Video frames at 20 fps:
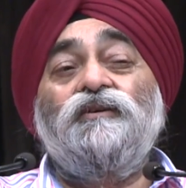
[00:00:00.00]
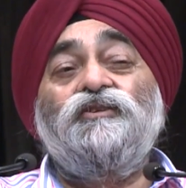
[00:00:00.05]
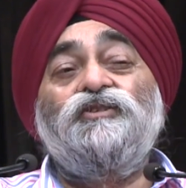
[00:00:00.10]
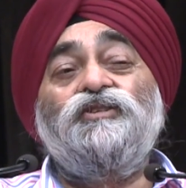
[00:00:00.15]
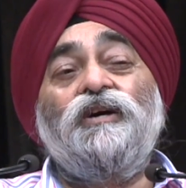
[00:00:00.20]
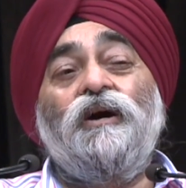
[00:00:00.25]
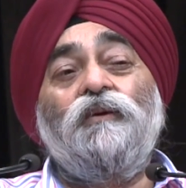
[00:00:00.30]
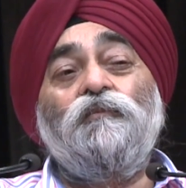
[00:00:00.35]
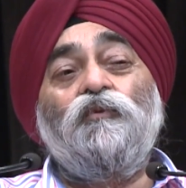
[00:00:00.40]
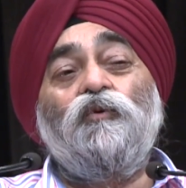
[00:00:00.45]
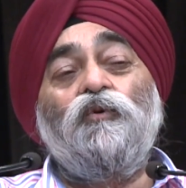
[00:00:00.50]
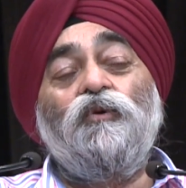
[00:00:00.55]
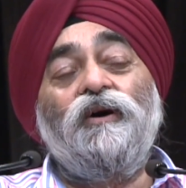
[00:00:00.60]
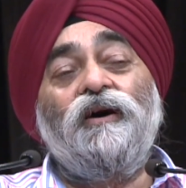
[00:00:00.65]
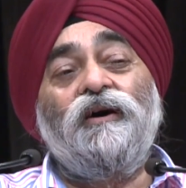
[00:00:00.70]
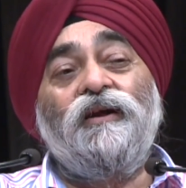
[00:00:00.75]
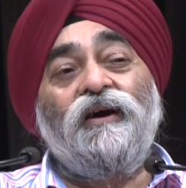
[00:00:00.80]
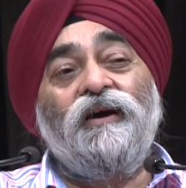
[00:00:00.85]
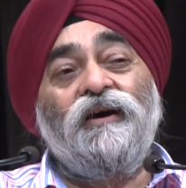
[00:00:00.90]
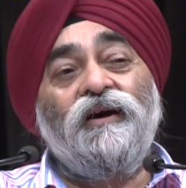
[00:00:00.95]
शाम को
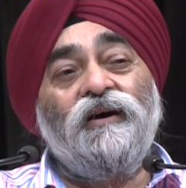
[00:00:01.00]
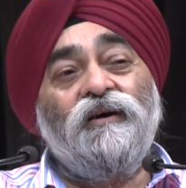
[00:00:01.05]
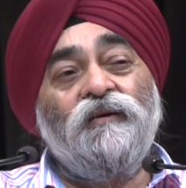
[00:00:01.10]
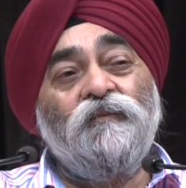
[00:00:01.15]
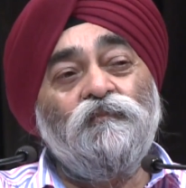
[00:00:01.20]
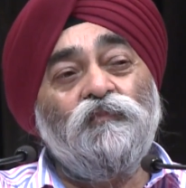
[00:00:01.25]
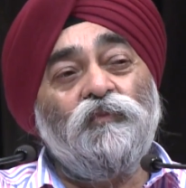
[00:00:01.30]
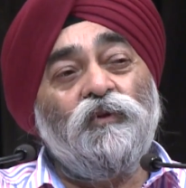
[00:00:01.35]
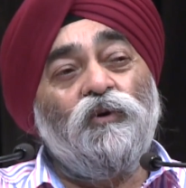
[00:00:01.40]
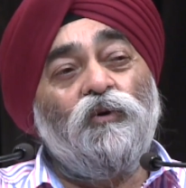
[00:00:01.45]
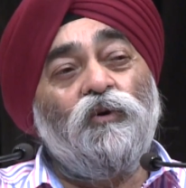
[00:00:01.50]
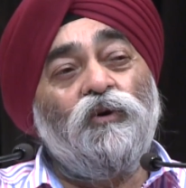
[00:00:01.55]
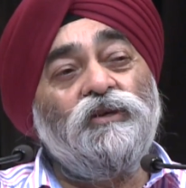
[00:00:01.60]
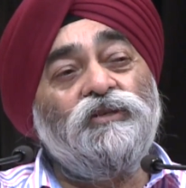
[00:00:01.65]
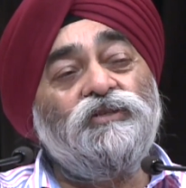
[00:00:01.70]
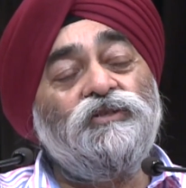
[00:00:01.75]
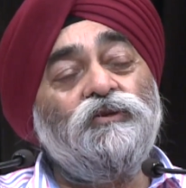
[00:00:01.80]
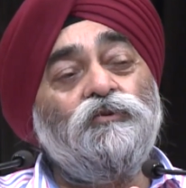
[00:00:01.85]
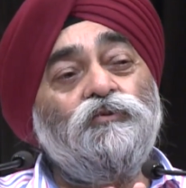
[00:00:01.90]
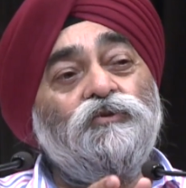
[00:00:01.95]
घर आया और
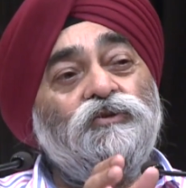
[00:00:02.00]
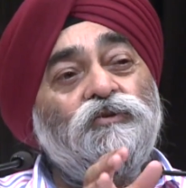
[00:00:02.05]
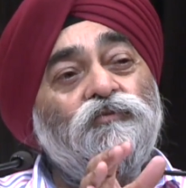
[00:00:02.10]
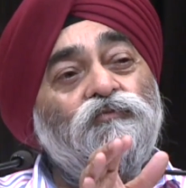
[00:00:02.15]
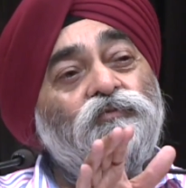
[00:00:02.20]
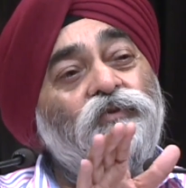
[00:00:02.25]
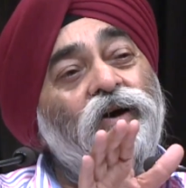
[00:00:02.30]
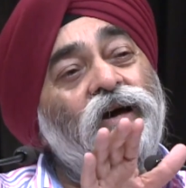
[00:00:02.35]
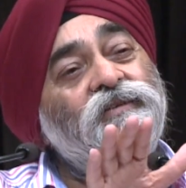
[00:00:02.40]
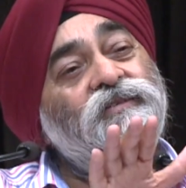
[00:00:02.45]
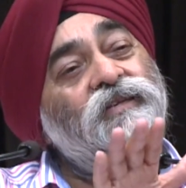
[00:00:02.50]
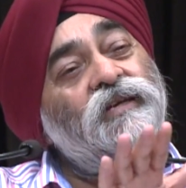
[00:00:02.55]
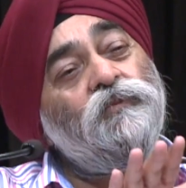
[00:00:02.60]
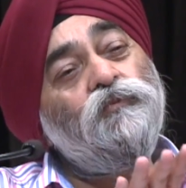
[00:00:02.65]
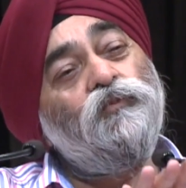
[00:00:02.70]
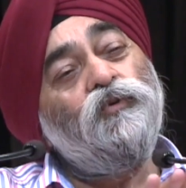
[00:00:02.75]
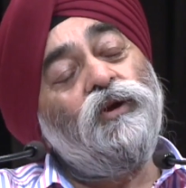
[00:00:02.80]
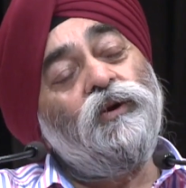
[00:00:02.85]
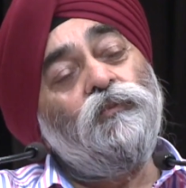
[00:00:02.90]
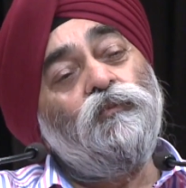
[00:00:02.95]
इसने उसके वैसे ही
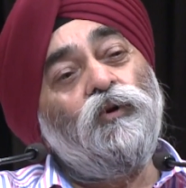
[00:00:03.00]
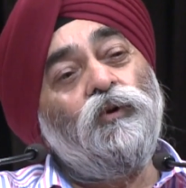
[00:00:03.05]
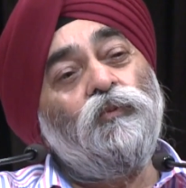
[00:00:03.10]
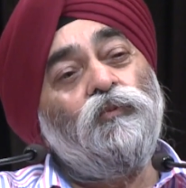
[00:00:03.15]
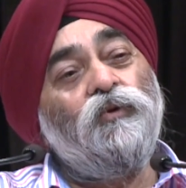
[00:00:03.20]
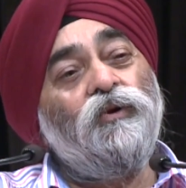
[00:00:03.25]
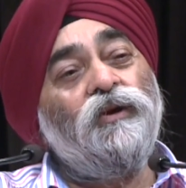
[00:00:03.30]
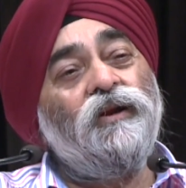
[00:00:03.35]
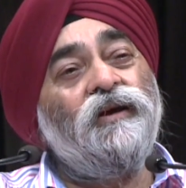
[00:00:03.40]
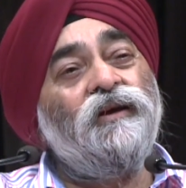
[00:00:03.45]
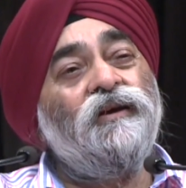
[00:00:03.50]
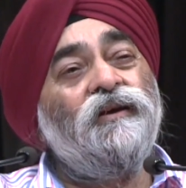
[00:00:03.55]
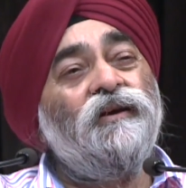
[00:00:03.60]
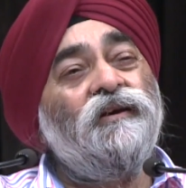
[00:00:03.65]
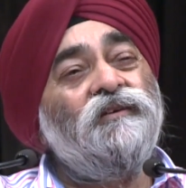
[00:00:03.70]
बुरे बोल बोले